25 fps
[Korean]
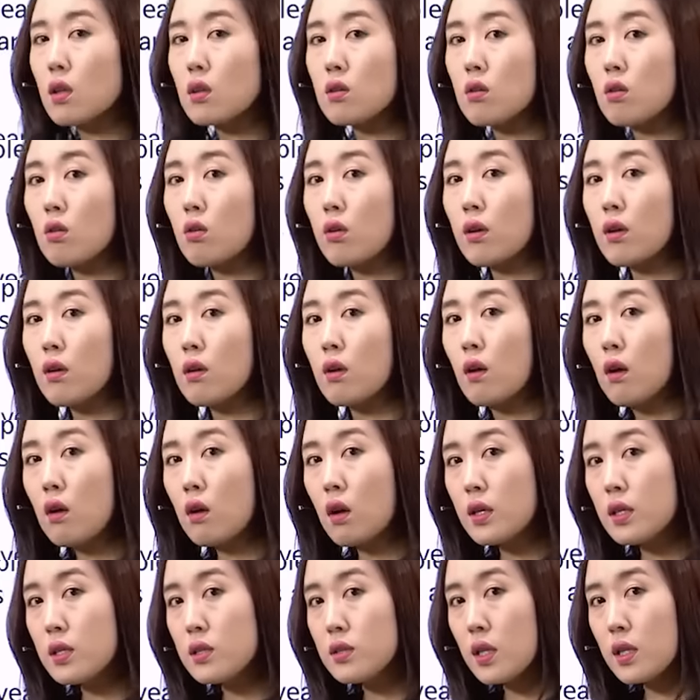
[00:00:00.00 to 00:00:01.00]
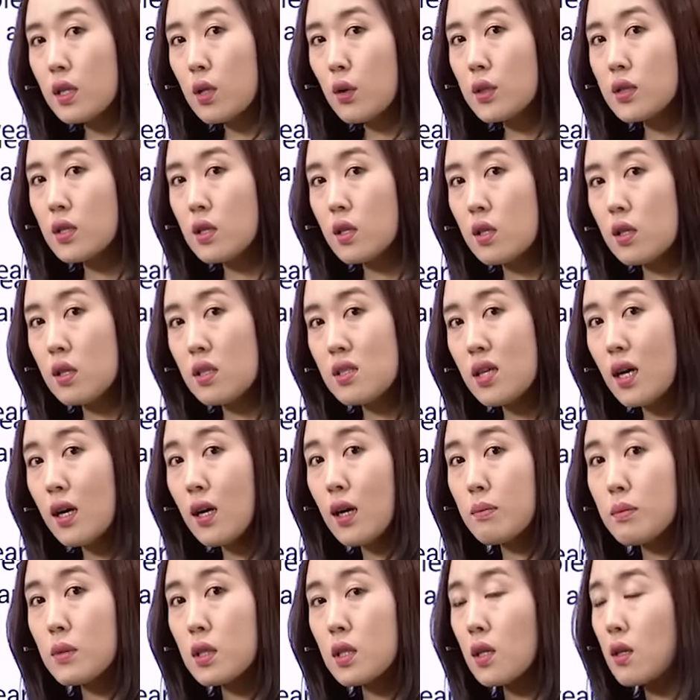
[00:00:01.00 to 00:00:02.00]
되는 거예요. 그러니까 이 자리가 굉장히
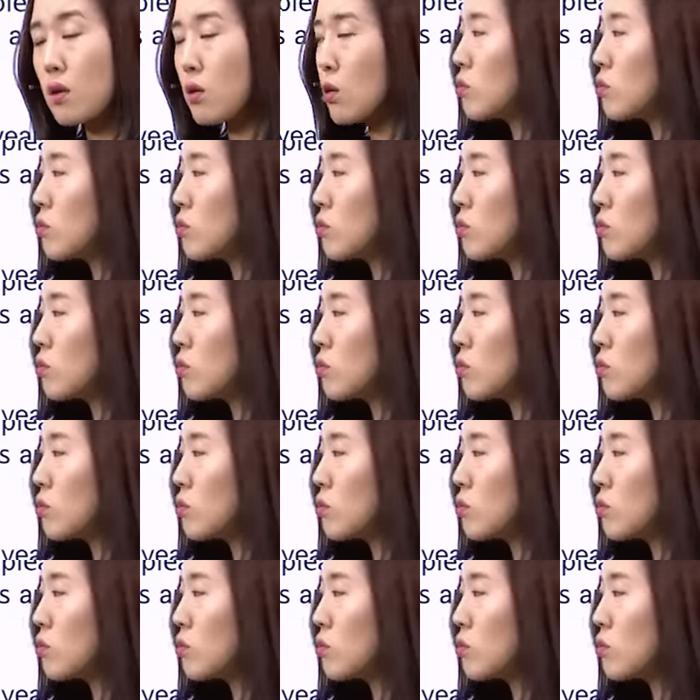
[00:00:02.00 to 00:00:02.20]
이상합니다.